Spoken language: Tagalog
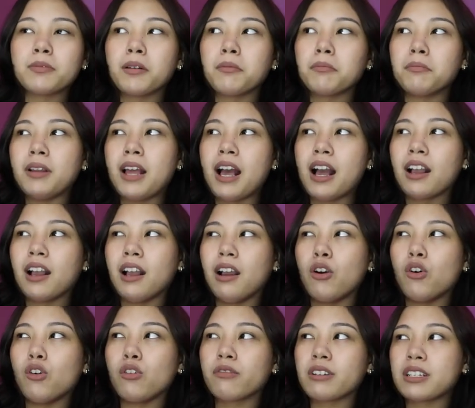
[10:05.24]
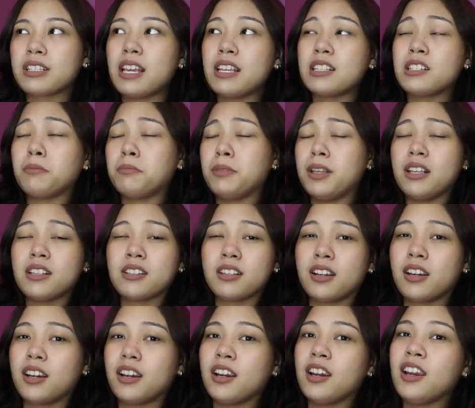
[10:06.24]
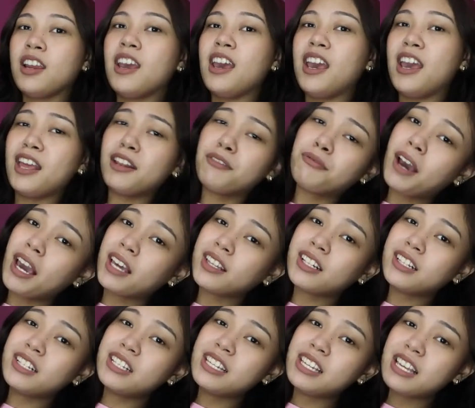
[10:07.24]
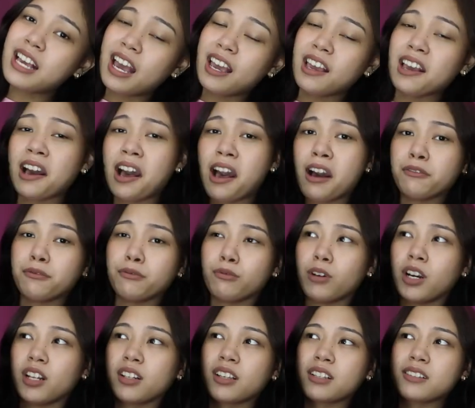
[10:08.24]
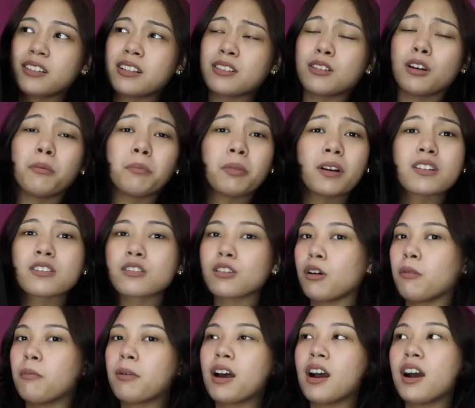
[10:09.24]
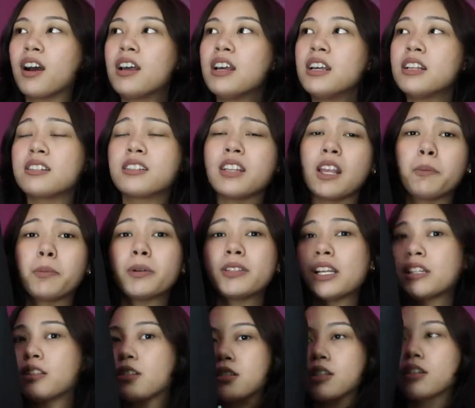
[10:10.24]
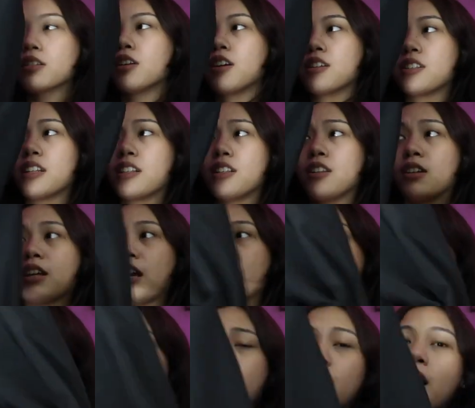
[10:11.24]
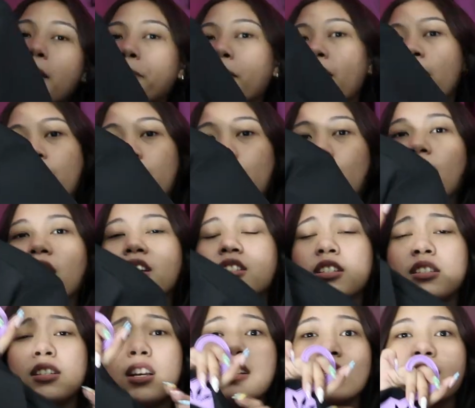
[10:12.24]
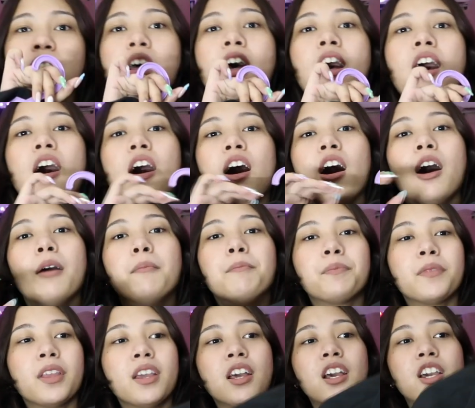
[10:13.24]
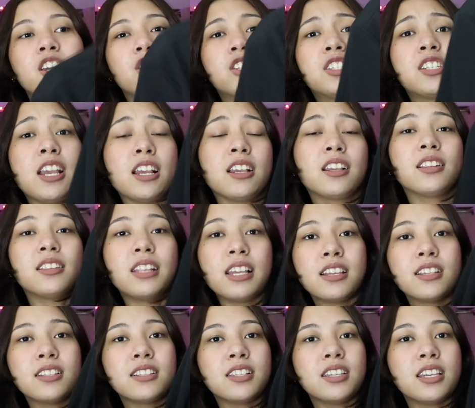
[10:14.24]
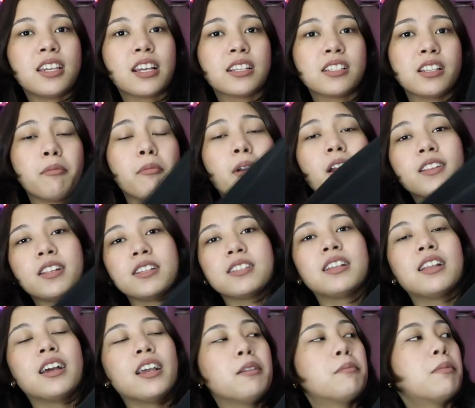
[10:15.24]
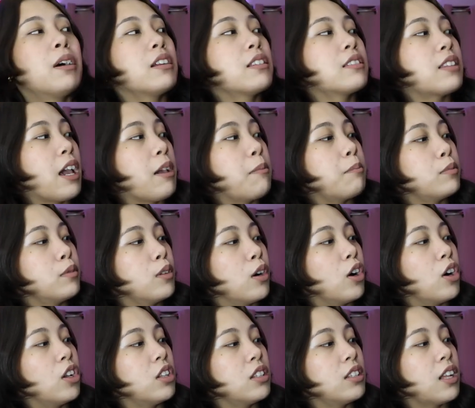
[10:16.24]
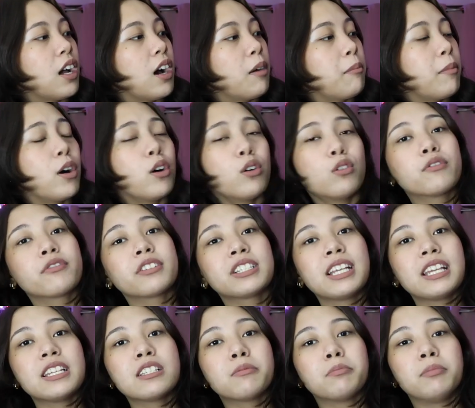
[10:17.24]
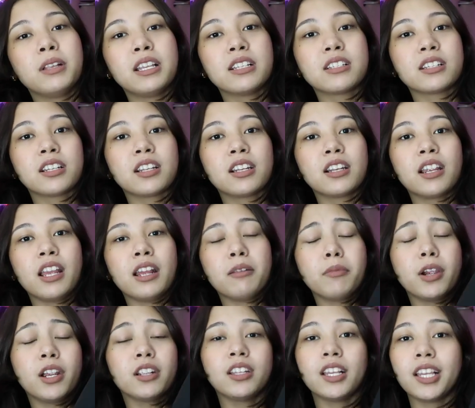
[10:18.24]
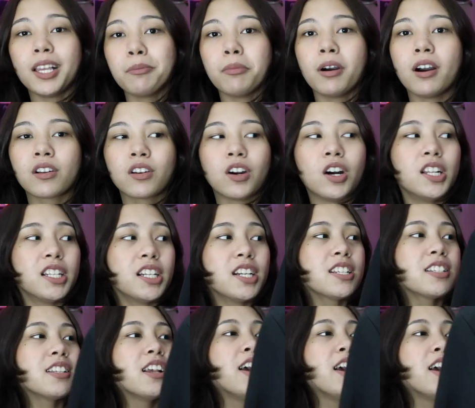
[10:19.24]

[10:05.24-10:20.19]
ng black oversized blazer. And finally, I have one kasi sobrang, sobrang staple na sa closet niya, guys. If wala pa kayo, I suggest um, you check Daisy kasi meron din silang ibang type doon ng mga oversized blazer and meron din ibang colors.